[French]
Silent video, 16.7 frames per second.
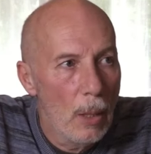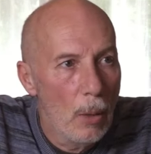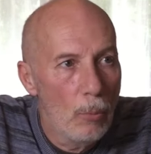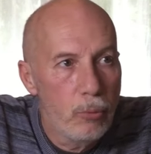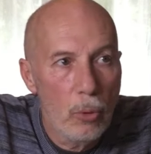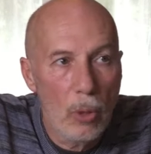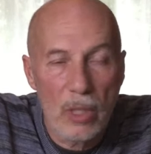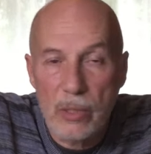
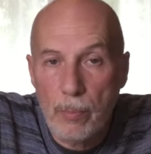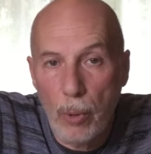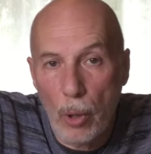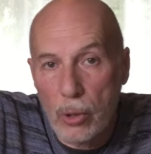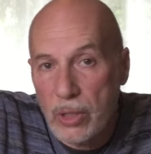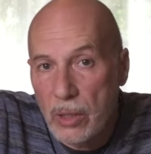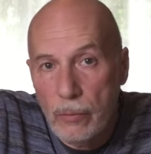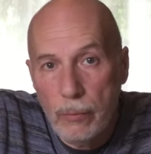pour un
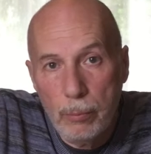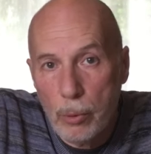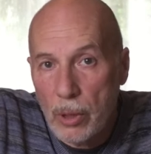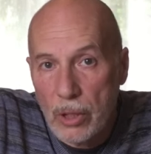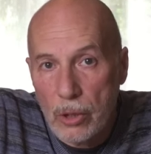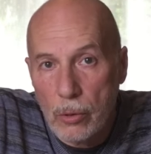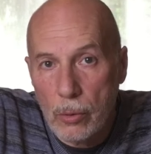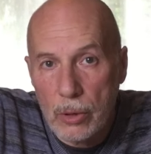sportif, pour
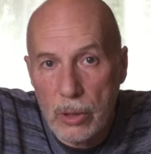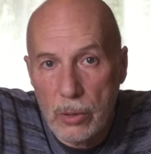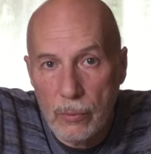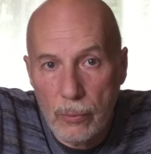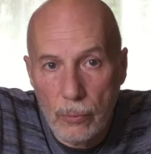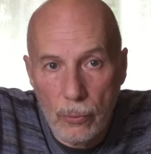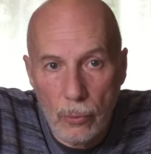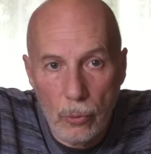les gens qui
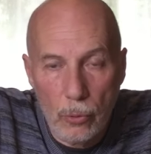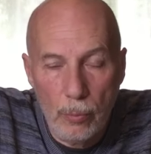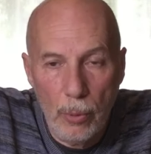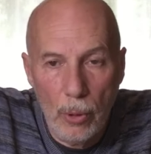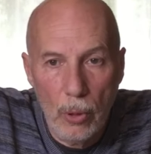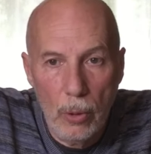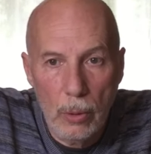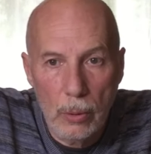font du
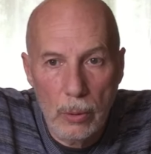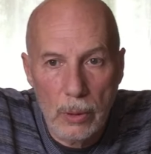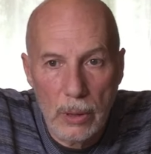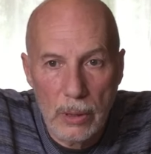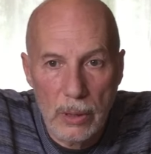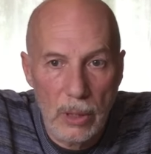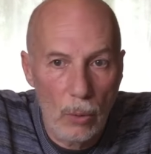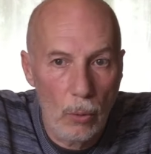sport,
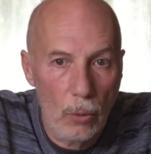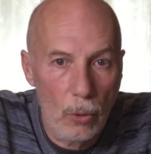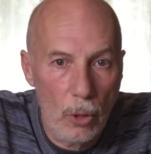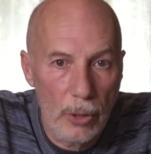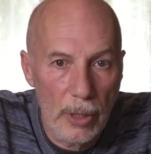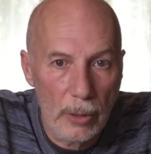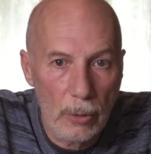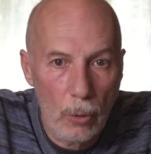ils s'y
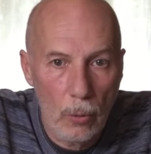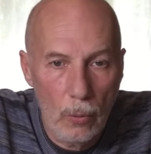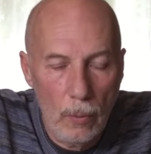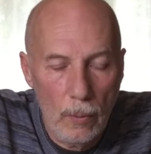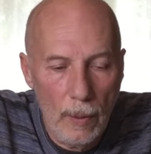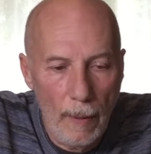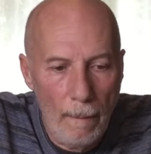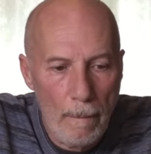
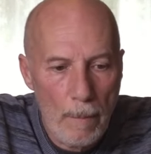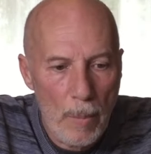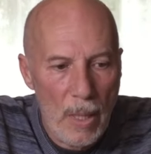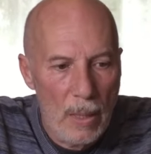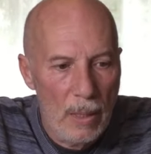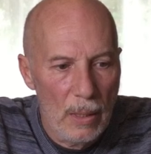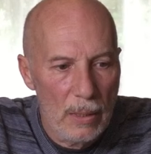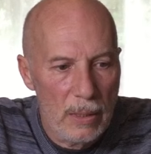reconnaîtront,
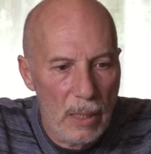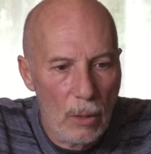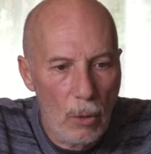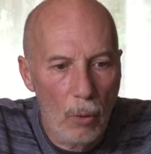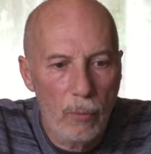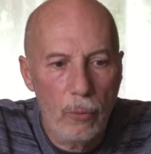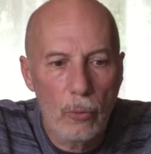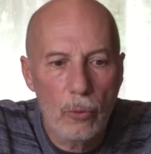c'est
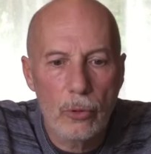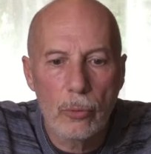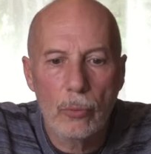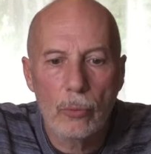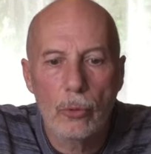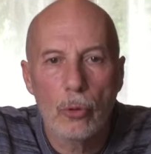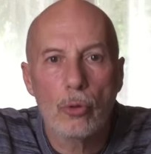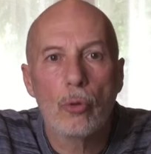qu'en
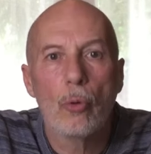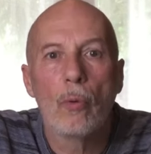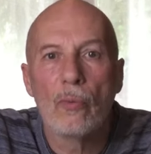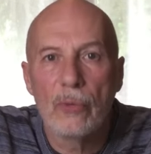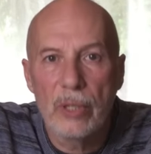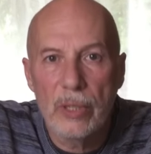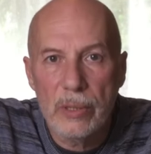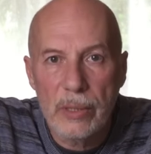fonction de ce qu'on
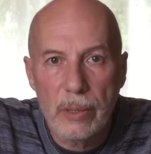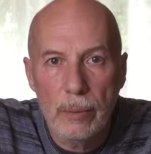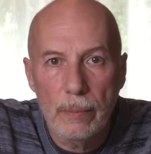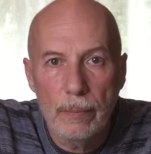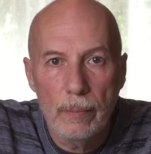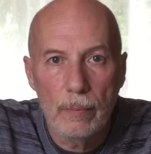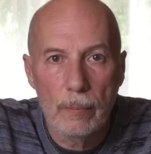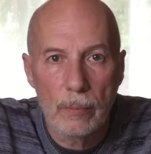vise,
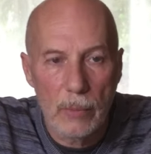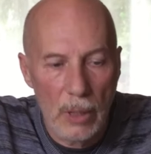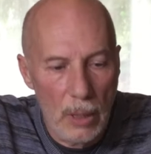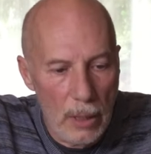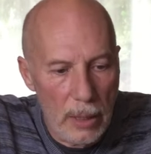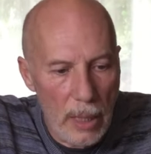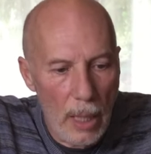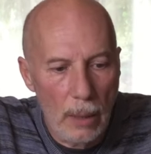
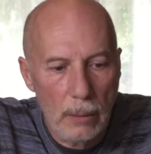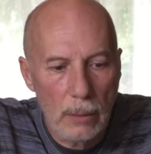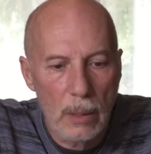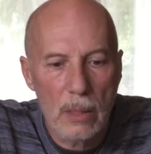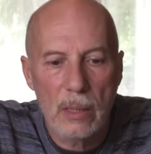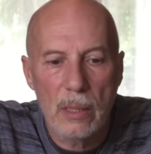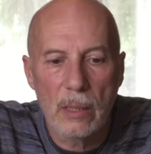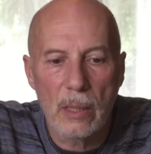il y a
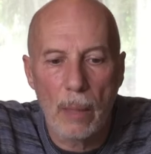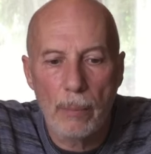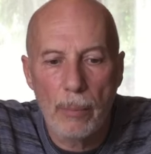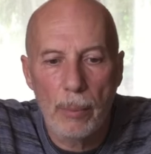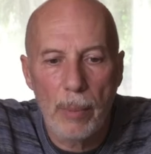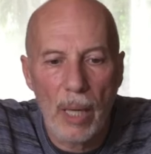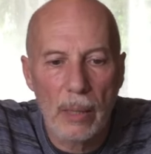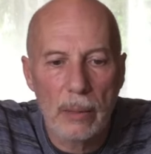des étapes.
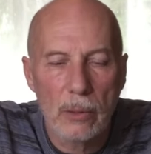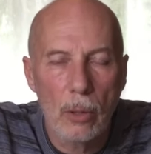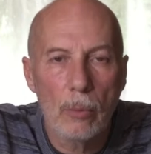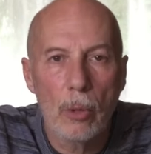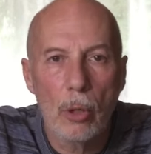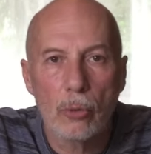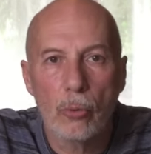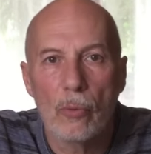Par
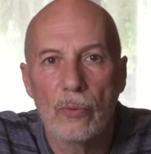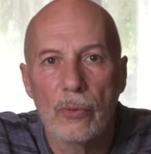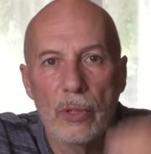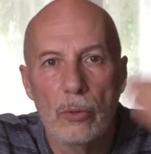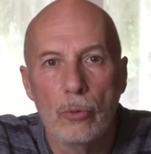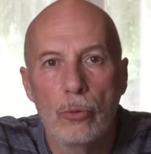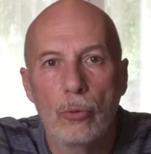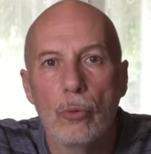exemple, quand on
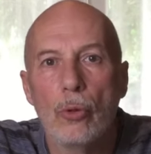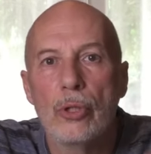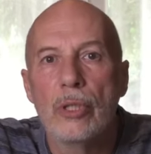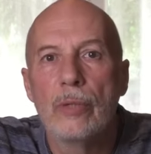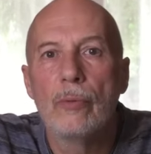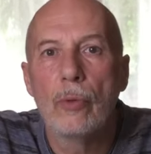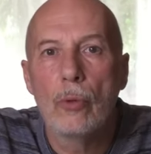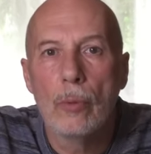vise du haut
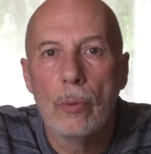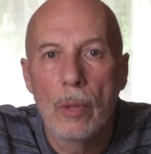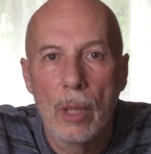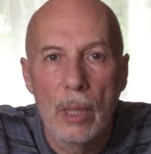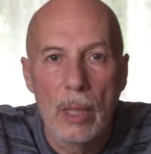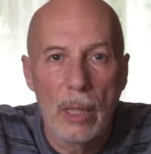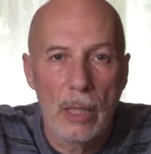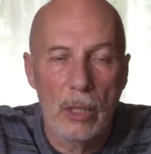niveau,
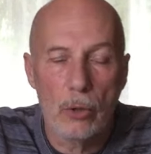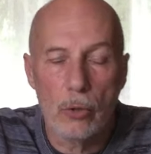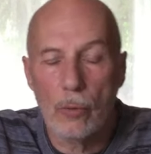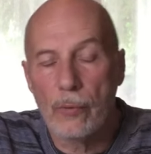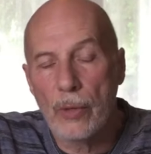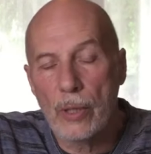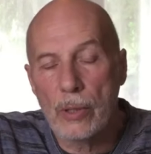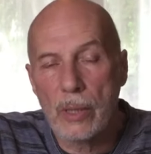et je
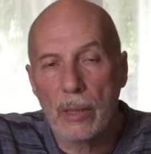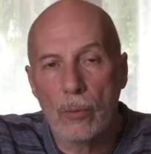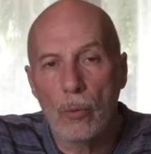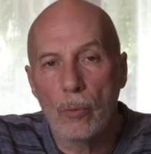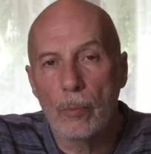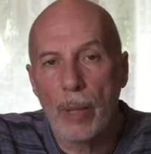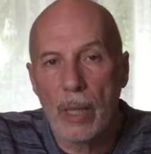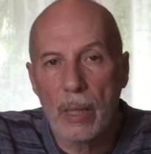fais cette
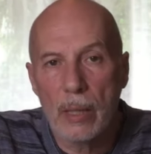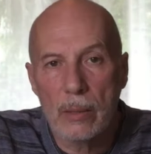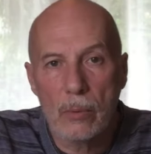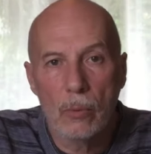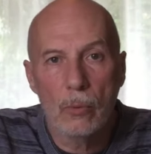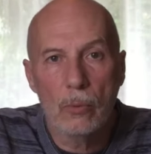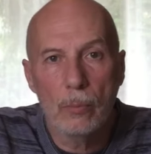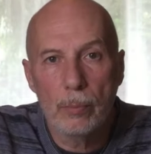
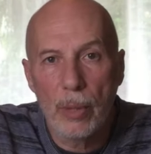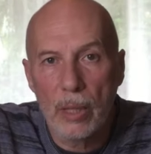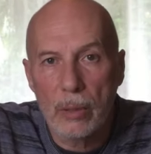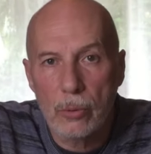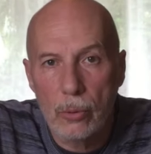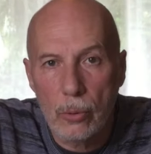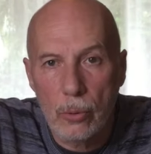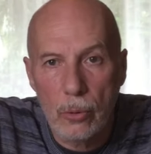comparaison
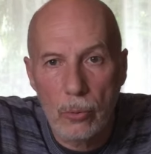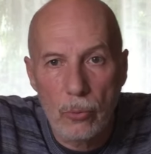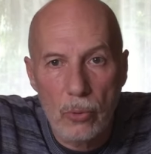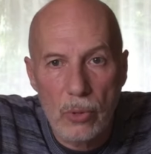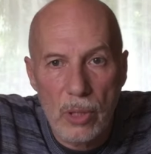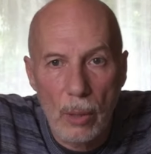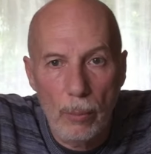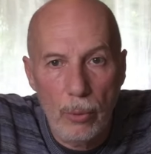parce que tout
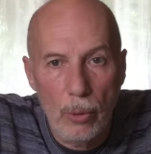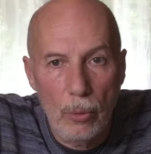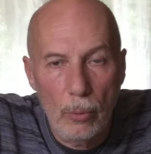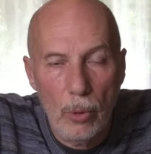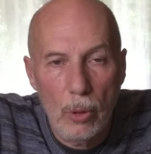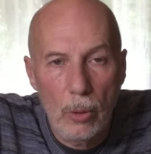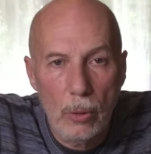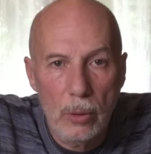
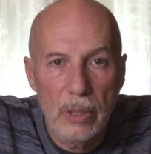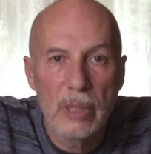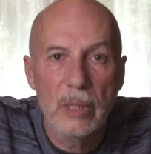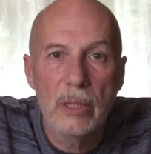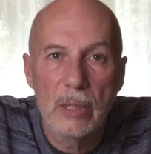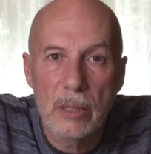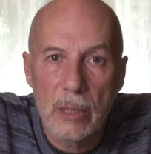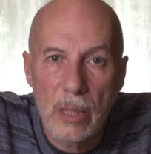simplement,
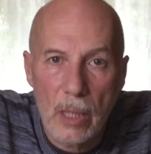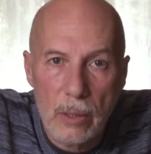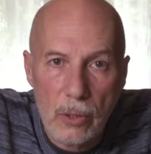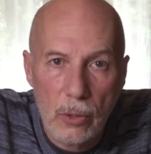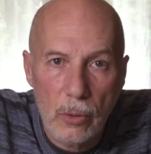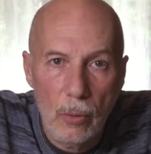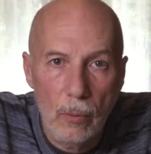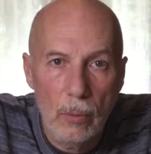
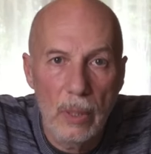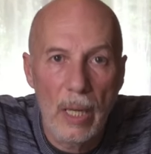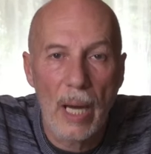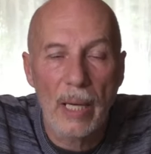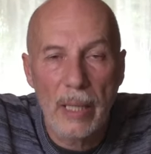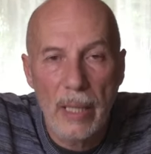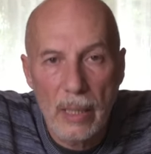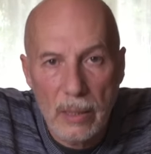l'initiation, la
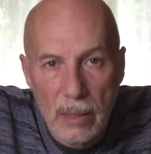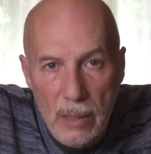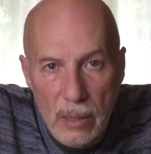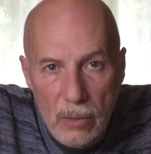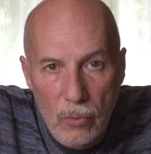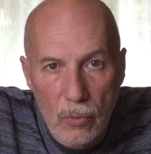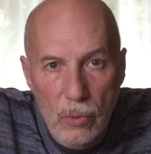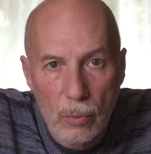
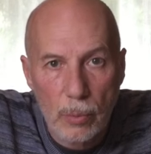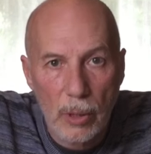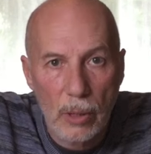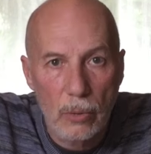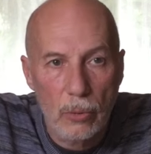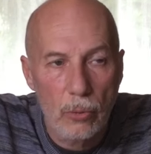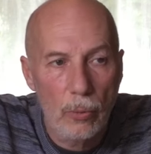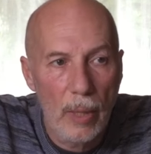réalisation
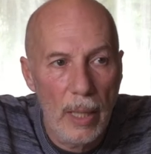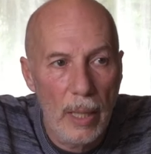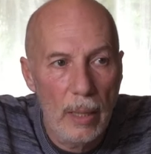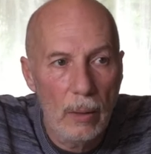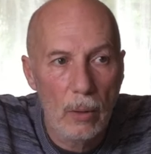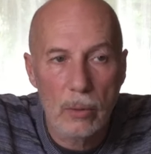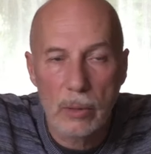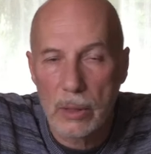
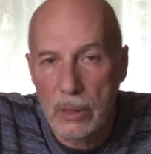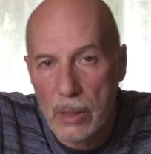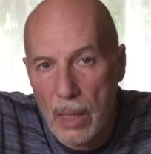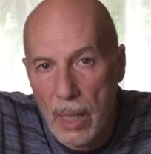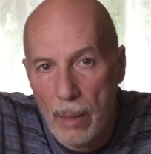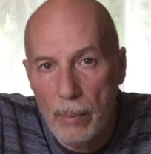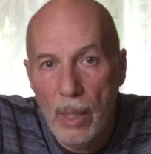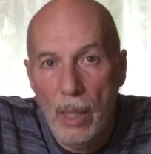spirituelle en
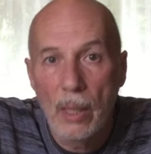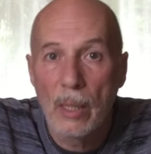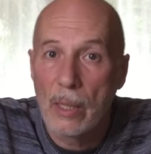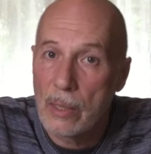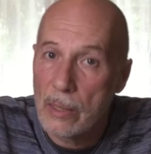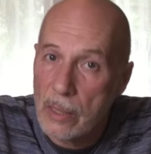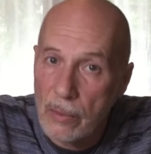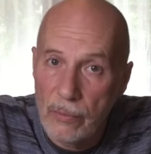islam,
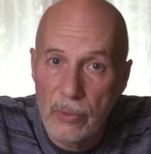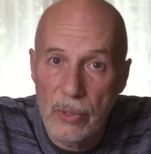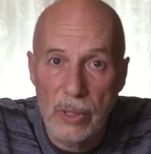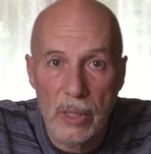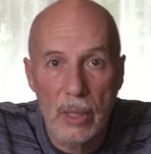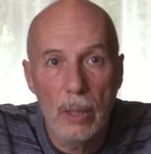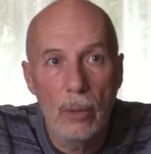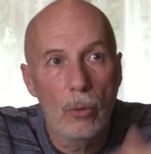c'est
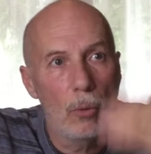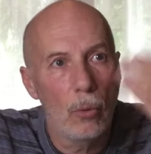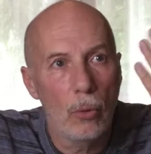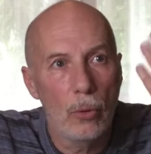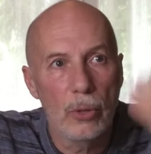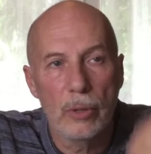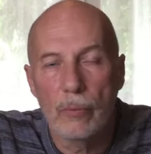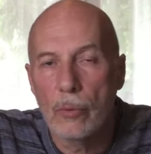viser le
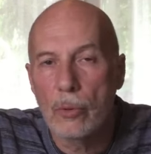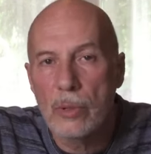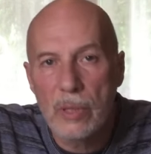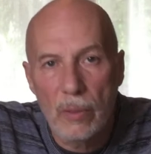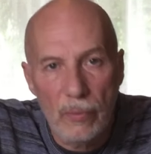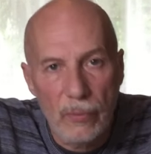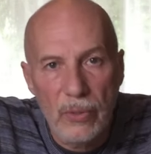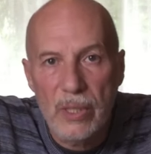haut niveau,
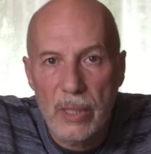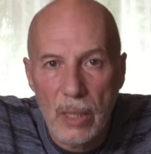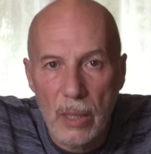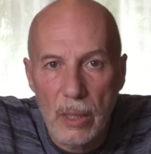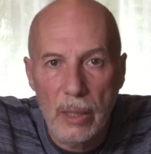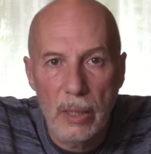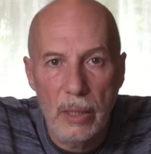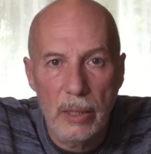c'est viser
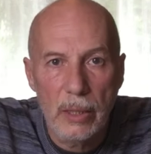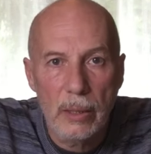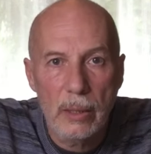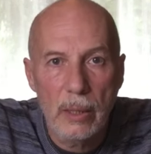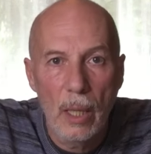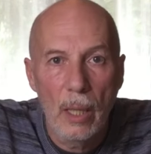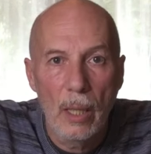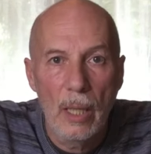l'élite,
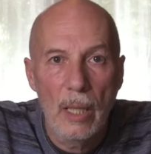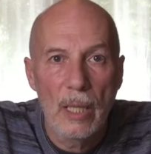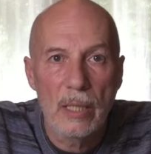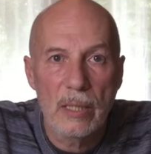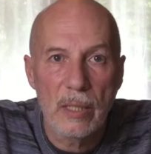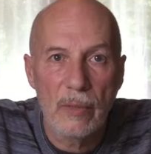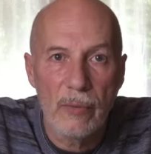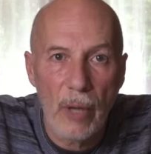
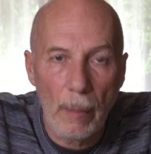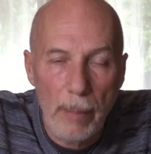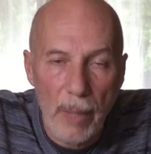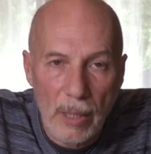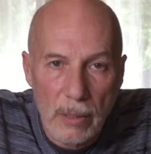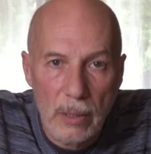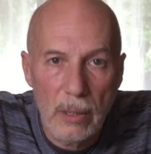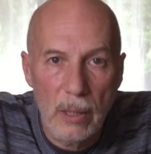c'est faire
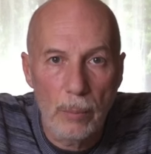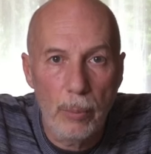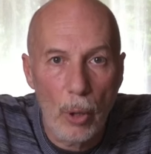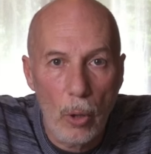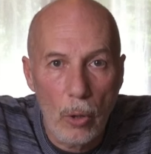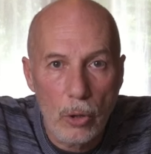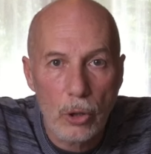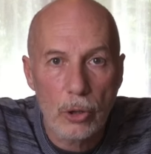partie des
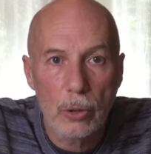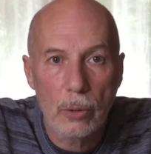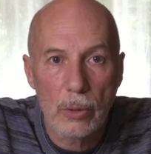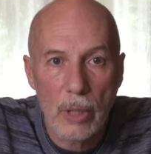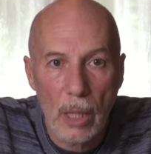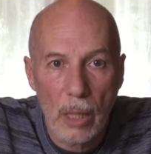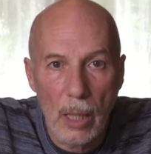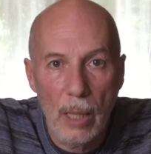proches
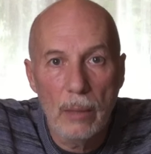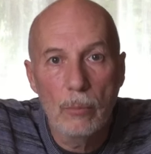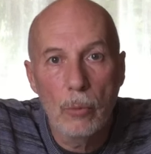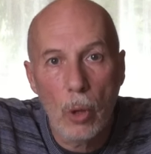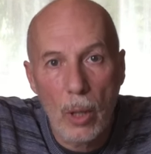d'Allah al